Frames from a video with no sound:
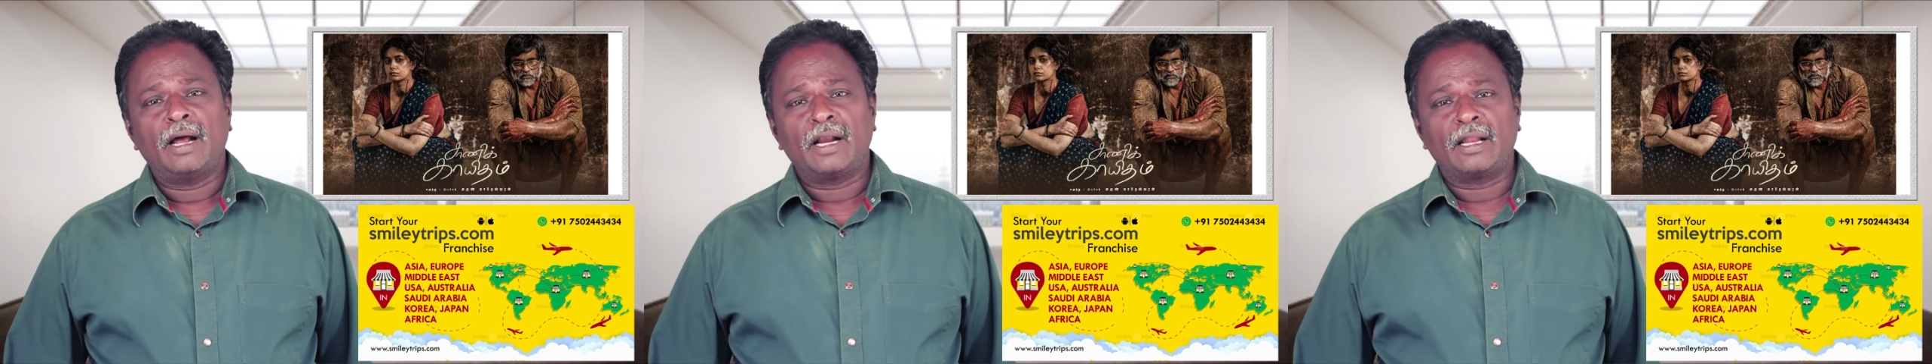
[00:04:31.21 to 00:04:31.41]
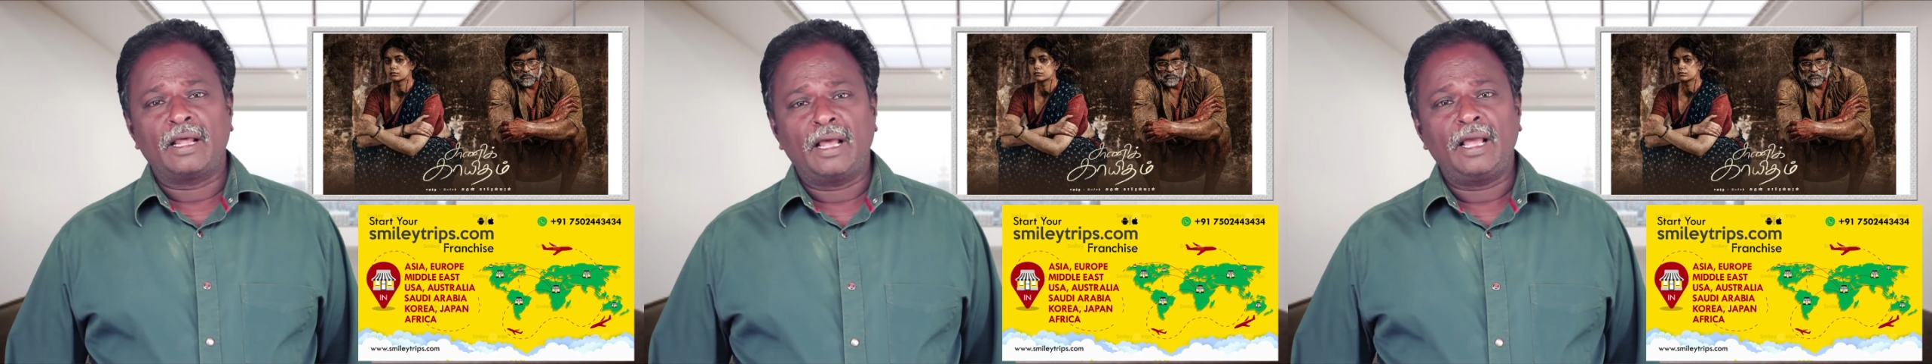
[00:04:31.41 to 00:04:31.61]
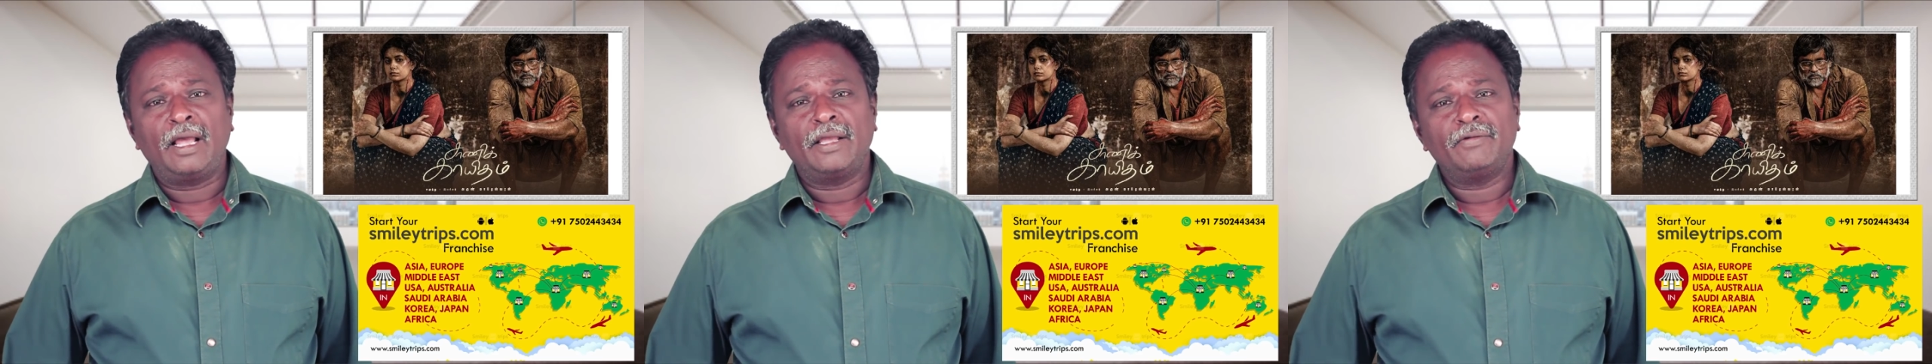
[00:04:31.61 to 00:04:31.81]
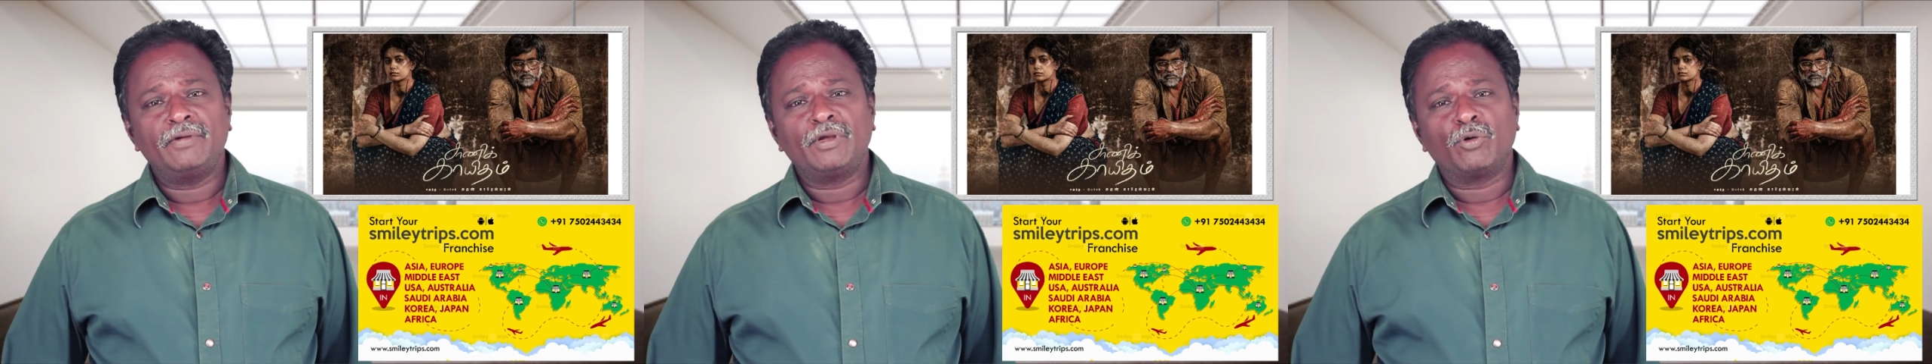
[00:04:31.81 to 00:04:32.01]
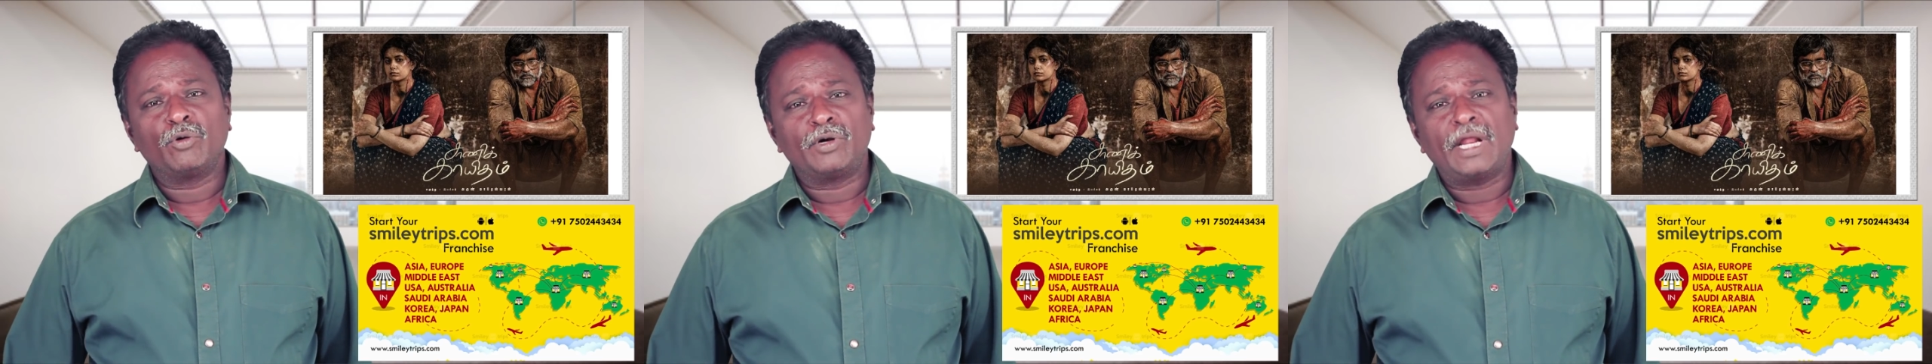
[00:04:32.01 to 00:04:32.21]
ஆனால்
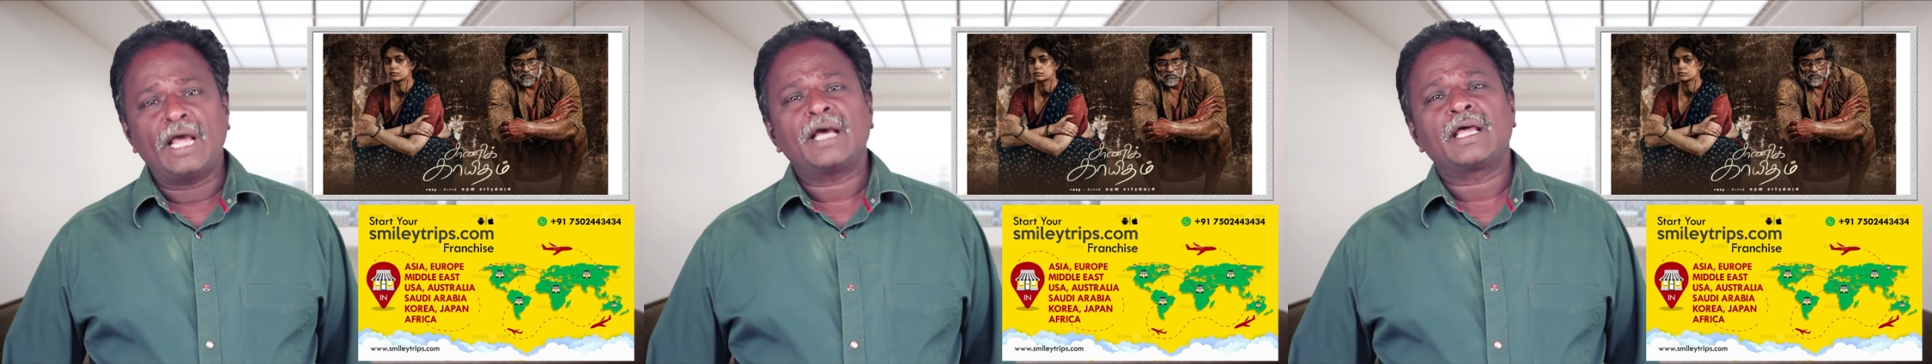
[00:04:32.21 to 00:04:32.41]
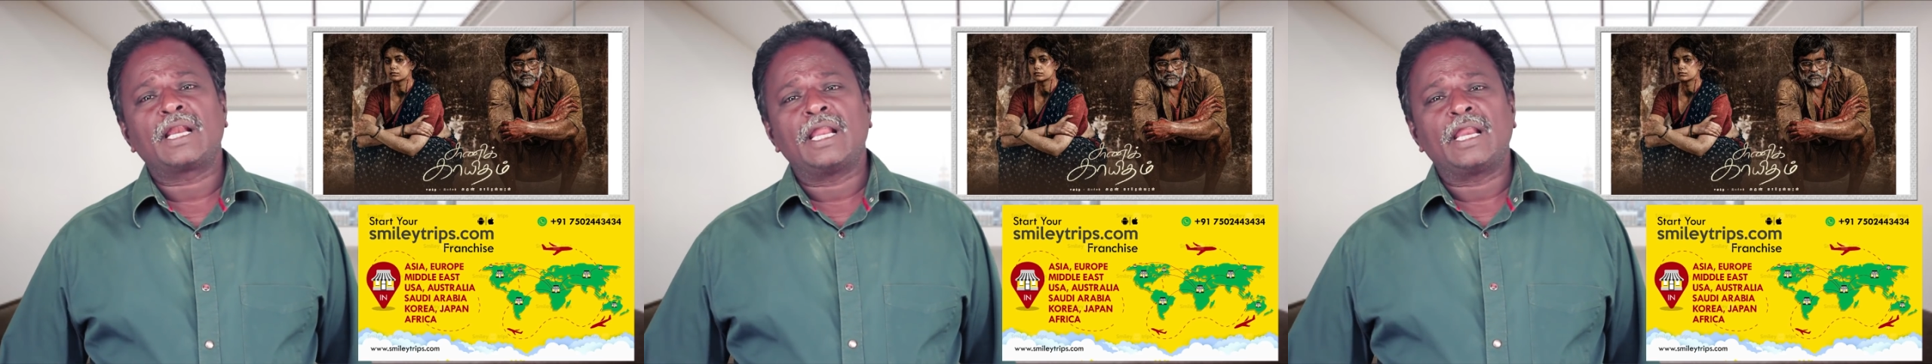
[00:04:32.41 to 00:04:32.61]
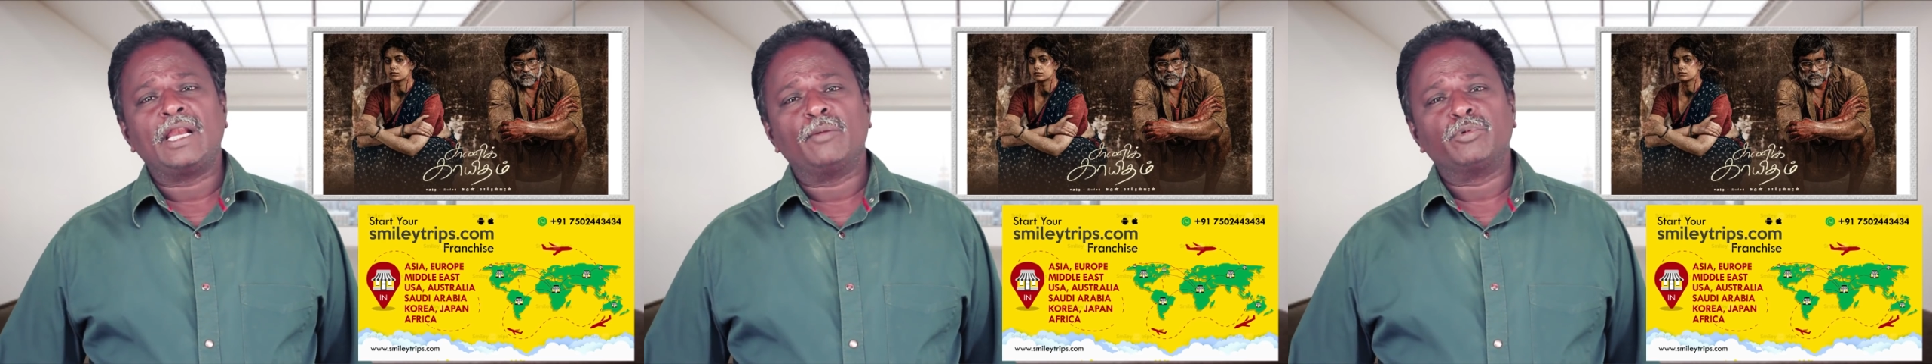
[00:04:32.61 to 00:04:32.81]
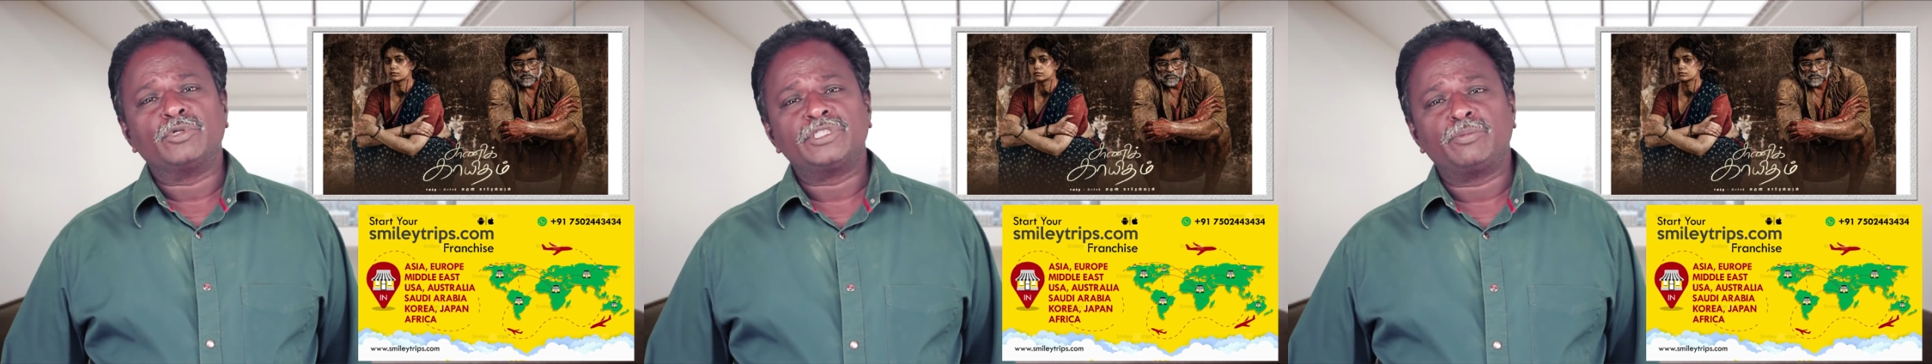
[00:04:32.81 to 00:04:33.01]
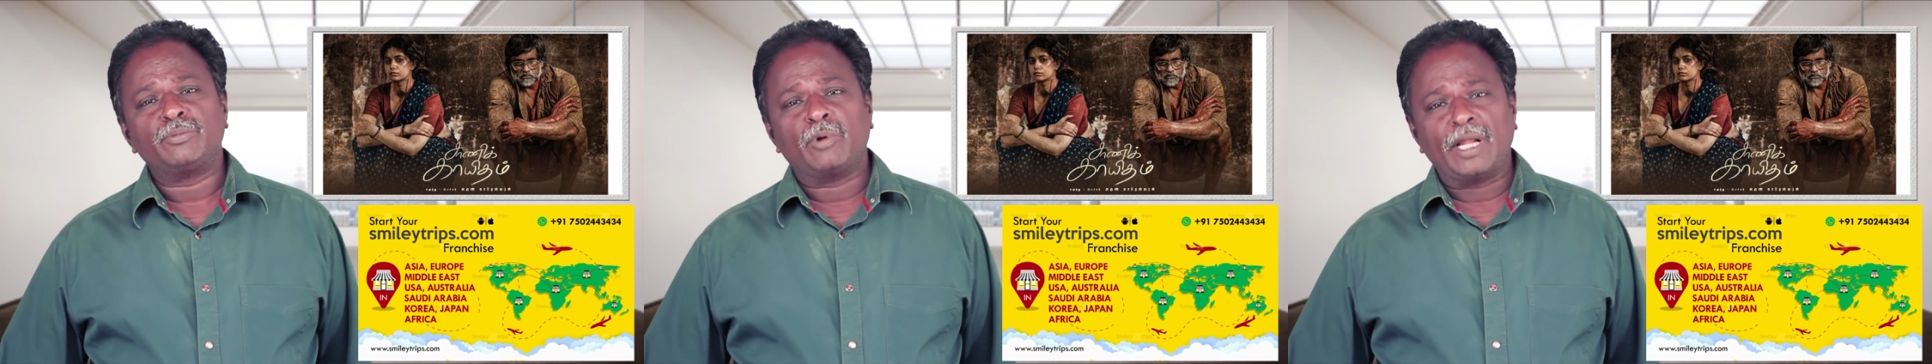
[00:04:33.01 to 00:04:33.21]
இவங்க ஒரு டேங்கர் லாரியில்
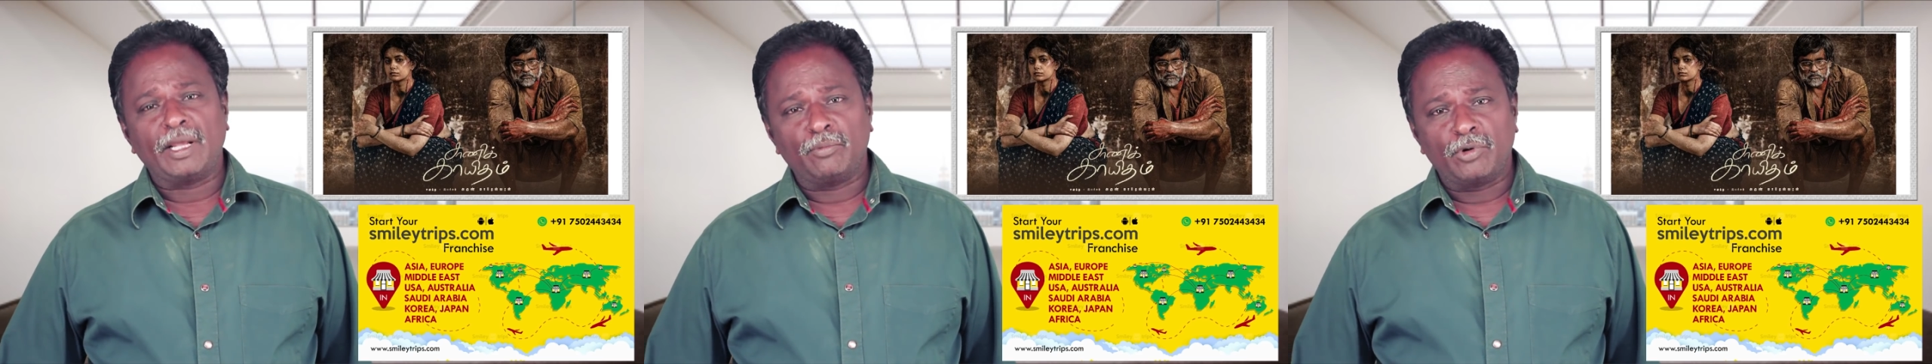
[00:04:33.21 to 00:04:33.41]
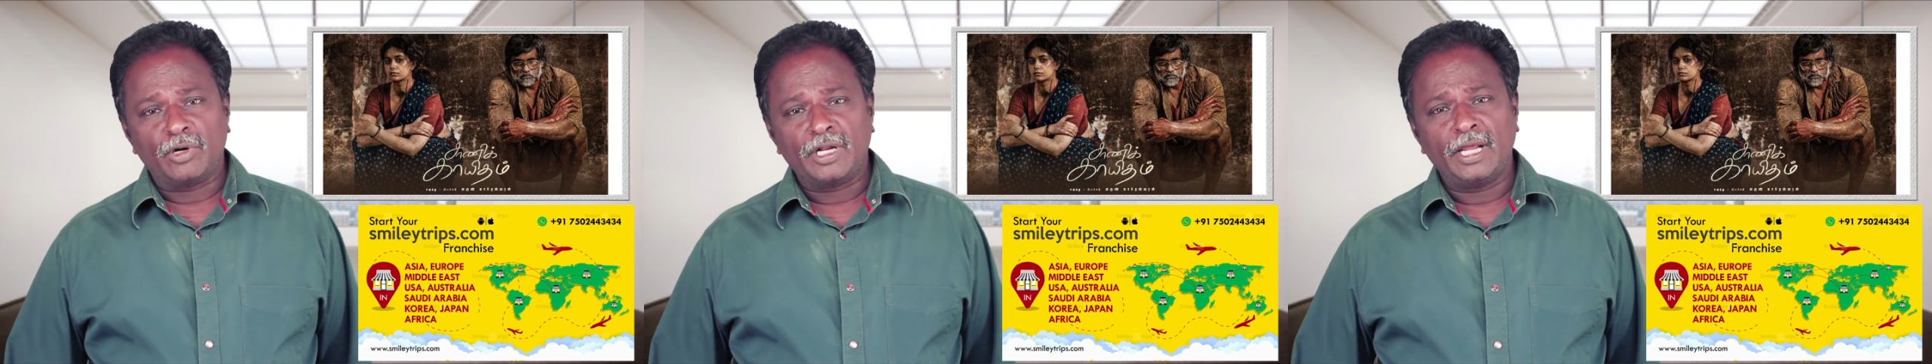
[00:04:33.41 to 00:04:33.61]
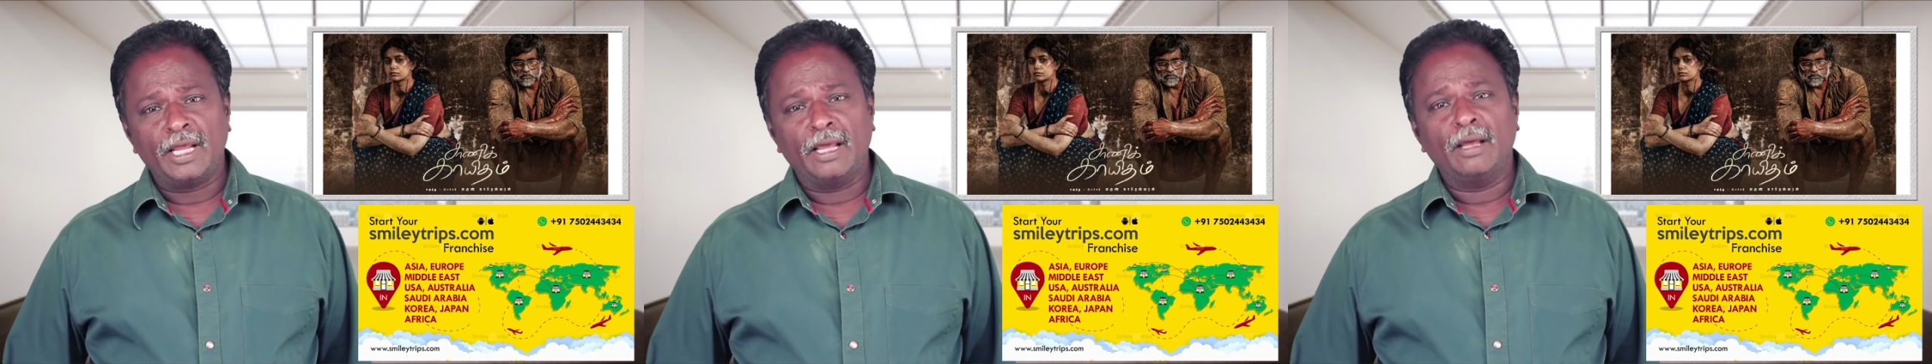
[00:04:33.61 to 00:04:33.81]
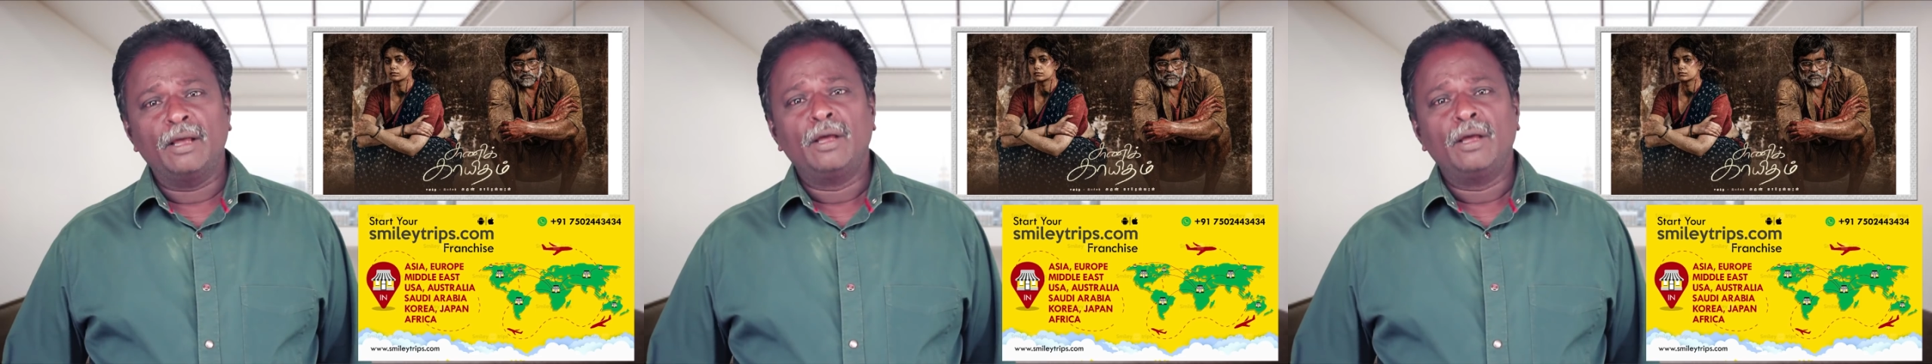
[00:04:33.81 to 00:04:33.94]
பிடிச்சிட்டு போனாங்க போட்டுக்கு